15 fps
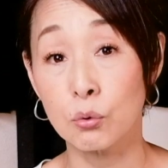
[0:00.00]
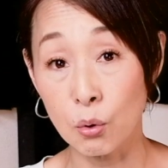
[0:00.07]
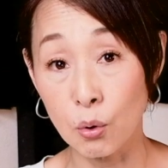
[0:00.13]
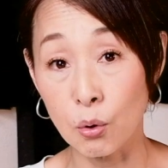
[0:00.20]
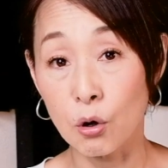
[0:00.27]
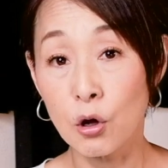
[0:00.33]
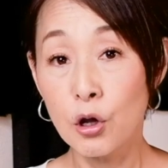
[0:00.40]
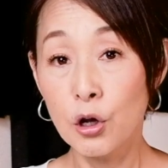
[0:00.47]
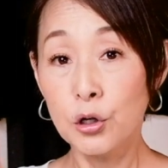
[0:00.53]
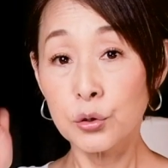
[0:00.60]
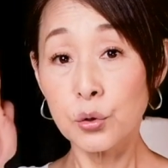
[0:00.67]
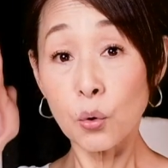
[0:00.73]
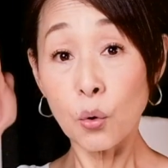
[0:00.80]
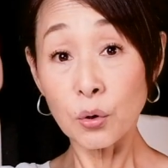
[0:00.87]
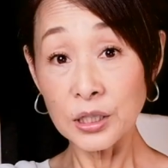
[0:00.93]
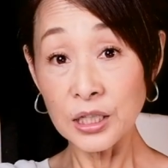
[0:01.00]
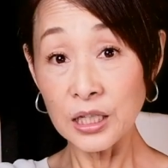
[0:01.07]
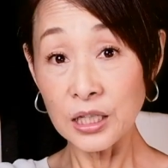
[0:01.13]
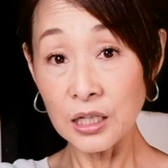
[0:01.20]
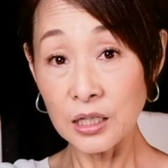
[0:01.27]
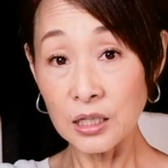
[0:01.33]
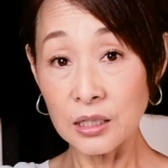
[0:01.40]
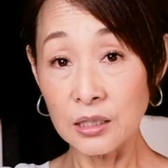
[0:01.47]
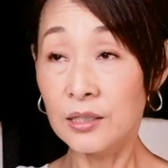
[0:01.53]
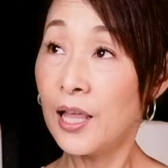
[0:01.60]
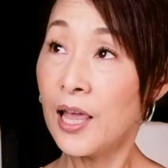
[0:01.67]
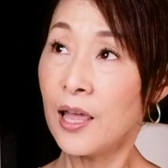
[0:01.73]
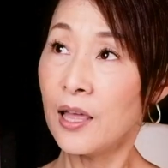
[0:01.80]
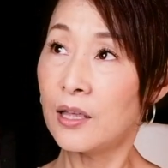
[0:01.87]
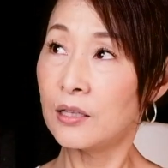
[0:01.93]
とそこに「
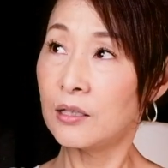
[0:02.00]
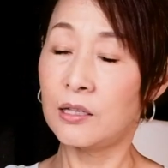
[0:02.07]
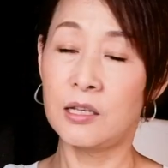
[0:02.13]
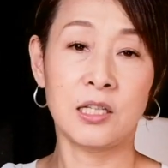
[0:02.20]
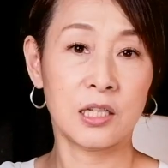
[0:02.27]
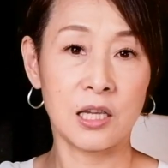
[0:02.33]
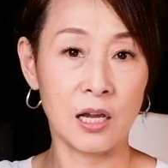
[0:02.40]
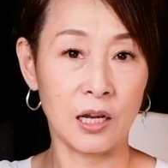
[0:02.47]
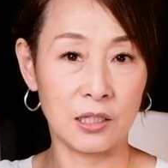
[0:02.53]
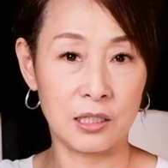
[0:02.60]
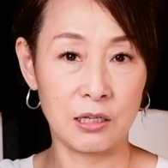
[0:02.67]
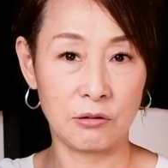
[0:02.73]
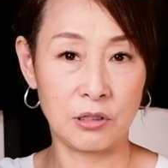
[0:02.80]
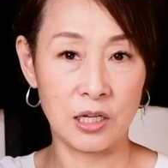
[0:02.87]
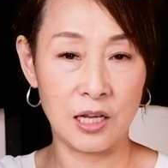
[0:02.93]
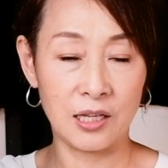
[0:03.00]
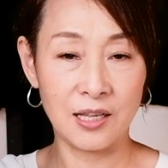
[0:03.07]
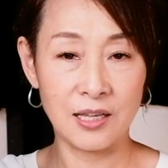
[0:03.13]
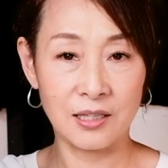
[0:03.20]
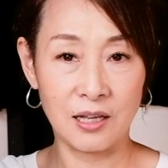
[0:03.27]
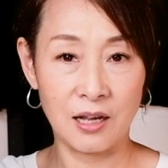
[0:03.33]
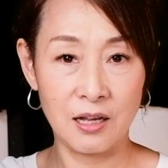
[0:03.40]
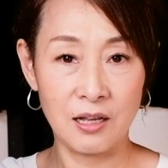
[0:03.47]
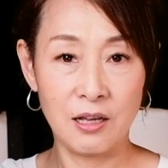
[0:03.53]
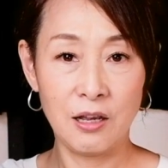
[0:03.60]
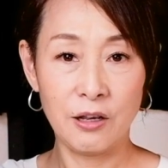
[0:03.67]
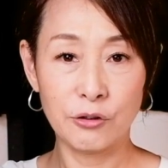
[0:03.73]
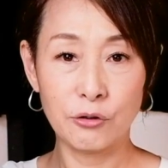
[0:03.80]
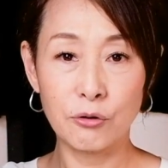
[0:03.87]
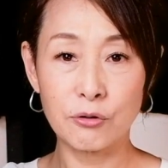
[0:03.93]
ね」に意識がいっちゃうじゃないですか。
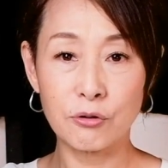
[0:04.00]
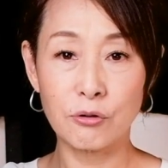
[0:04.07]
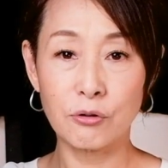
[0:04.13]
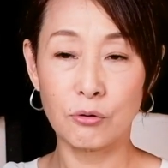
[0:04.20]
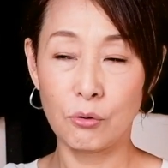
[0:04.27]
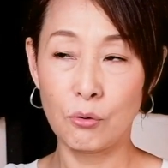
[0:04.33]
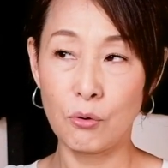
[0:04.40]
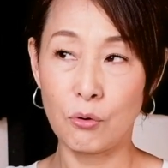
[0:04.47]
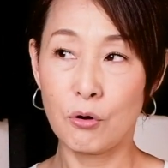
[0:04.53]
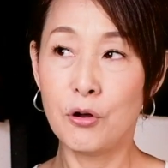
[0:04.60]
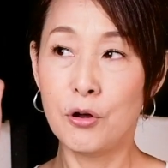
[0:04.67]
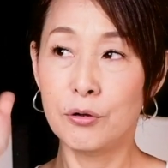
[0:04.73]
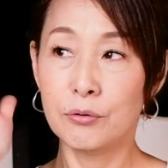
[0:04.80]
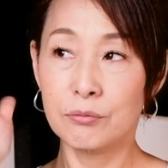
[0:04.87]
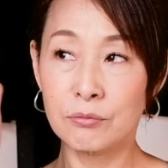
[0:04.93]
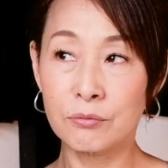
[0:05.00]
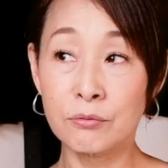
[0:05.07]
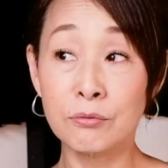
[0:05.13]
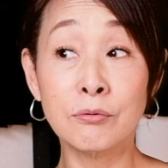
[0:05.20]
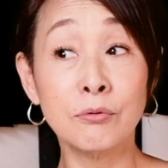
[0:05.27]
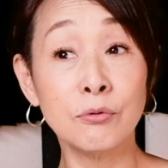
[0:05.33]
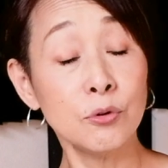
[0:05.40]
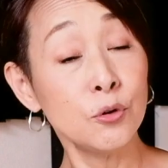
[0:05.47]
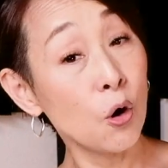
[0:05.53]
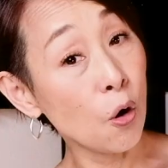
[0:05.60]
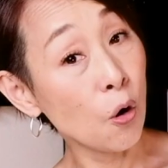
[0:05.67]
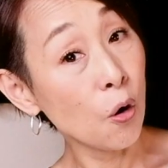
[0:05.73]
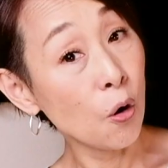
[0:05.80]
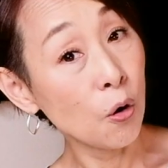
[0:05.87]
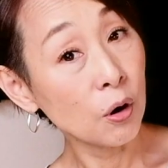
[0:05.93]
そうすると「ん
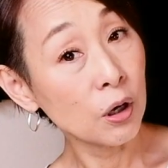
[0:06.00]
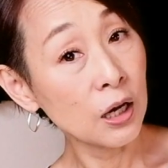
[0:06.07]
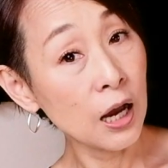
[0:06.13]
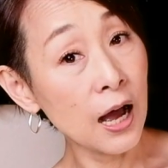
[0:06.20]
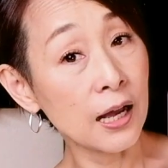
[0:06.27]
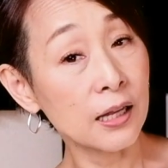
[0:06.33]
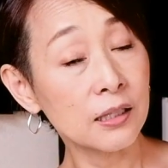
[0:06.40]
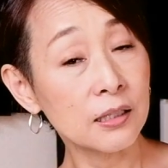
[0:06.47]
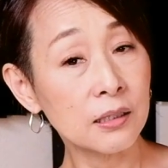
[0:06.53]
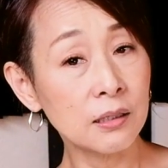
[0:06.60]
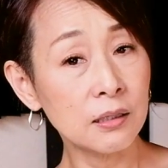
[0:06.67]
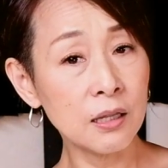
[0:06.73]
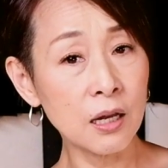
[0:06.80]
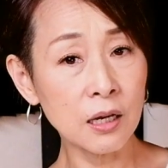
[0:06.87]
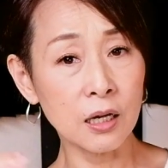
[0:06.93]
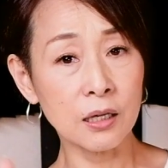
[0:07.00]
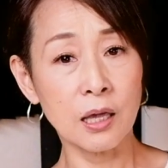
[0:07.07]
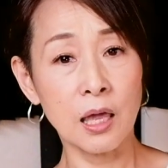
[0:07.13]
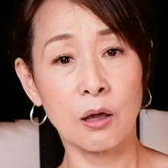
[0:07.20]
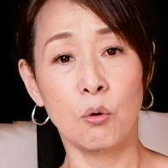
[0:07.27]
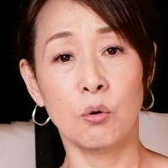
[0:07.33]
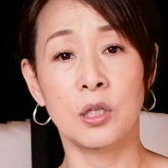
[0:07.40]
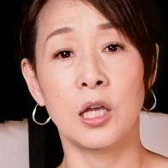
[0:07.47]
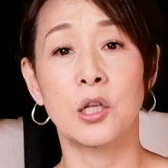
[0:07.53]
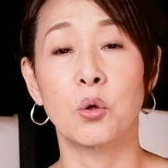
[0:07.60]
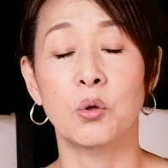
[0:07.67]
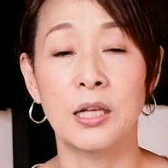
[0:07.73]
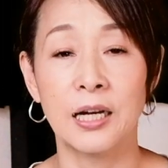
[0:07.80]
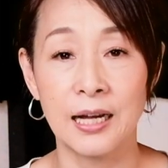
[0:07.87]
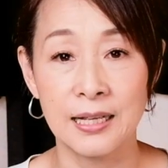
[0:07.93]
よ」がなんか結構適
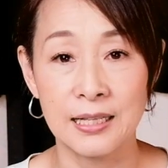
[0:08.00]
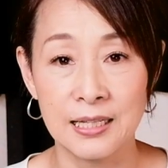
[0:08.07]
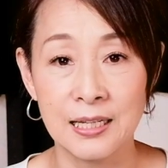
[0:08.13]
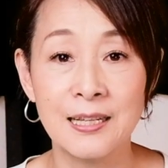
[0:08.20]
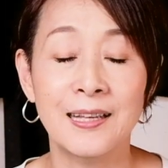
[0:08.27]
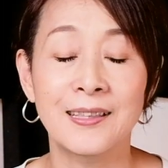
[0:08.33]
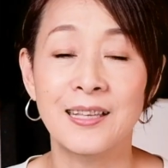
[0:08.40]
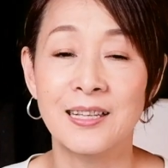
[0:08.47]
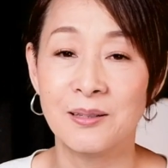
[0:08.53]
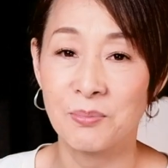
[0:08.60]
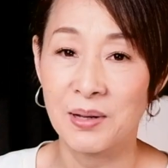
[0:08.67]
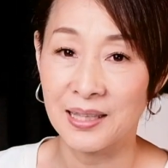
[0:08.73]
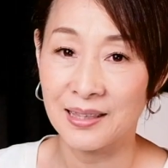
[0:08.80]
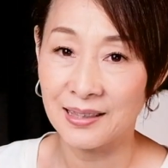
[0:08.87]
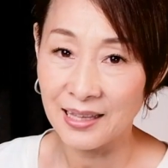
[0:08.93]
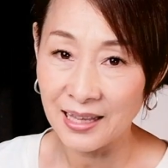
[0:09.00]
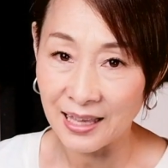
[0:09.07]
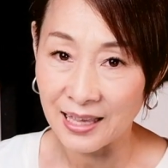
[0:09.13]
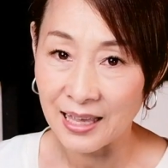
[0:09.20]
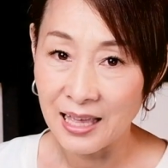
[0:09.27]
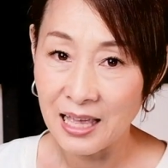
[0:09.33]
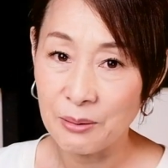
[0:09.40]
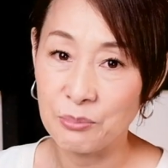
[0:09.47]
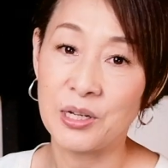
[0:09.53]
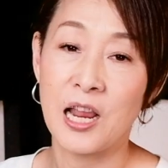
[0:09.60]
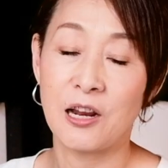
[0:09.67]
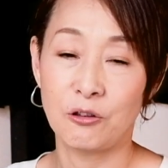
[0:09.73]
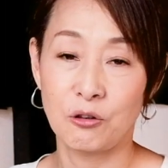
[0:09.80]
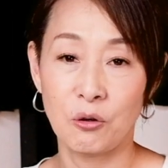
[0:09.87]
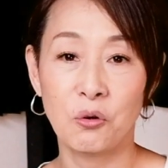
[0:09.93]
当な感じになってしまって
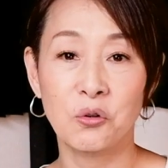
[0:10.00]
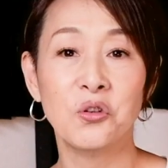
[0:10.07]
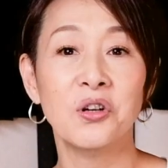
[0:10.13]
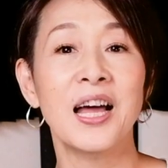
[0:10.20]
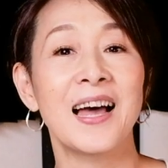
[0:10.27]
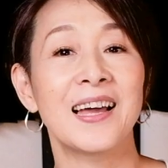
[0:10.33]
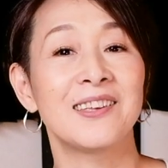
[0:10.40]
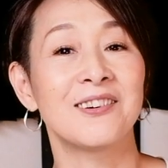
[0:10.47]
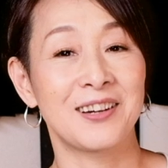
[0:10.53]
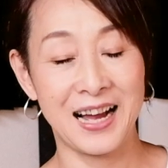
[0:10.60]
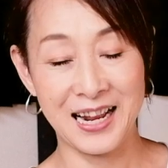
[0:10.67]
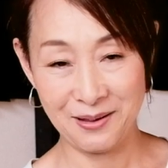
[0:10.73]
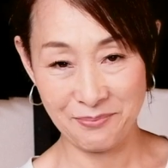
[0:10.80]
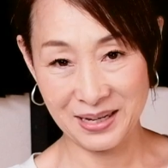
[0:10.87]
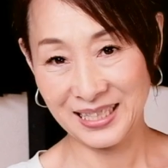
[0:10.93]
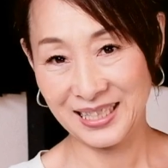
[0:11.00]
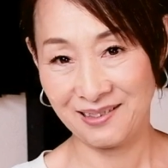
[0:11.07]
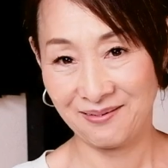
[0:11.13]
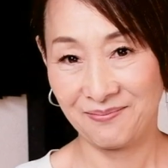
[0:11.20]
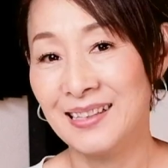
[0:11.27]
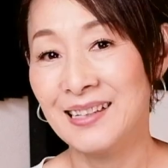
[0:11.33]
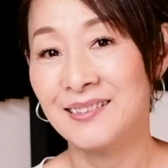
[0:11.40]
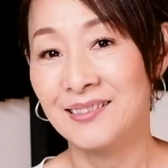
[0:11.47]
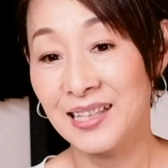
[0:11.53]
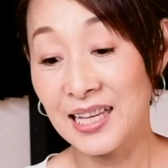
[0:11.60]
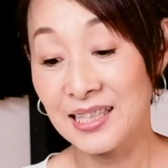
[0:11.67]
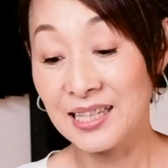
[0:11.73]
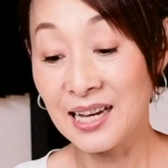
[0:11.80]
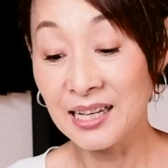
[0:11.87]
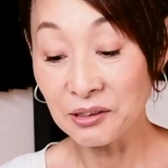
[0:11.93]
ブレるということがよくあります。なの
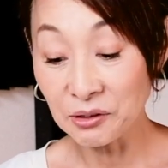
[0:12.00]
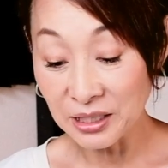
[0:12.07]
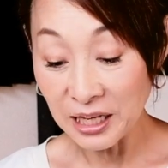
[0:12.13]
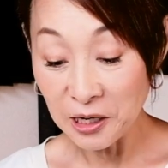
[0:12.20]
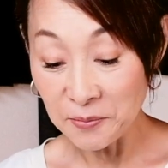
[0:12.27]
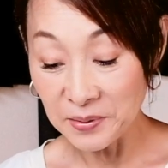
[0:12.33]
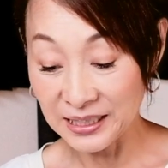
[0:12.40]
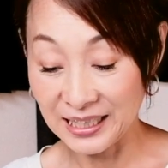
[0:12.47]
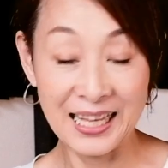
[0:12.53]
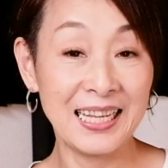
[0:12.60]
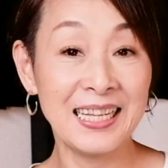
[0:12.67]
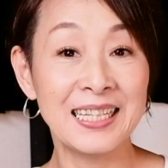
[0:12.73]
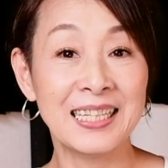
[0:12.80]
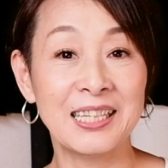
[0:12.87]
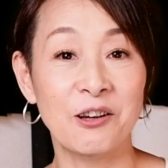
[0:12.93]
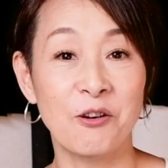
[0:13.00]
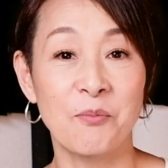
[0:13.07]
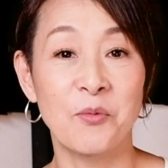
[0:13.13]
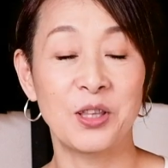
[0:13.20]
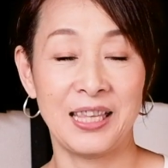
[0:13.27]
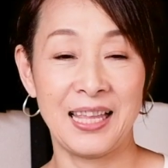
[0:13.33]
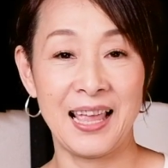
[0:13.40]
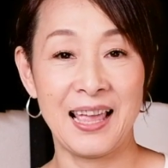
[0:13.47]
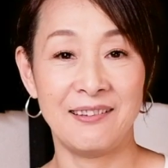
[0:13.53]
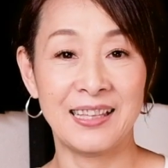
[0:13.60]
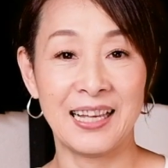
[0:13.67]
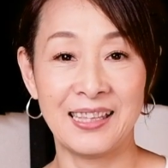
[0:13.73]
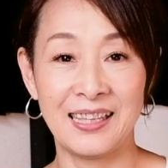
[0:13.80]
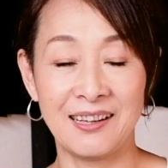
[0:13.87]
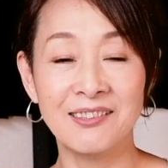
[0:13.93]
でちゃんと最後まで、ね、意識を持って
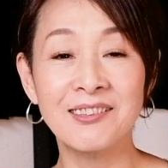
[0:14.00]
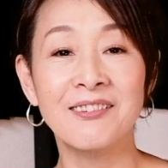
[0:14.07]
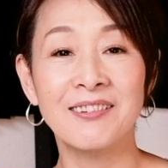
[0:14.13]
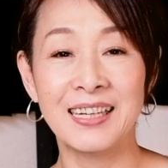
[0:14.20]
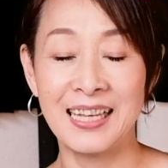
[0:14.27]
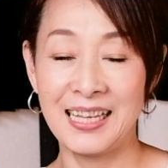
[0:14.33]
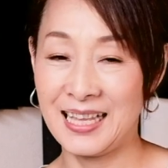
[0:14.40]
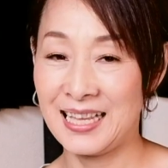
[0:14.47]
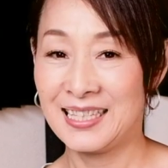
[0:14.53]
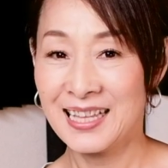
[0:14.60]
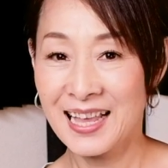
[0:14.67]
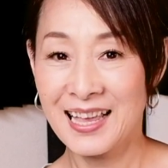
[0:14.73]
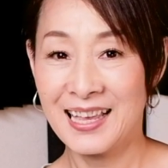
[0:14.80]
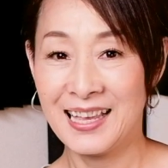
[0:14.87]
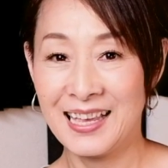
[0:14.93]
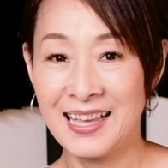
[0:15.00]
歌っていくといいですね。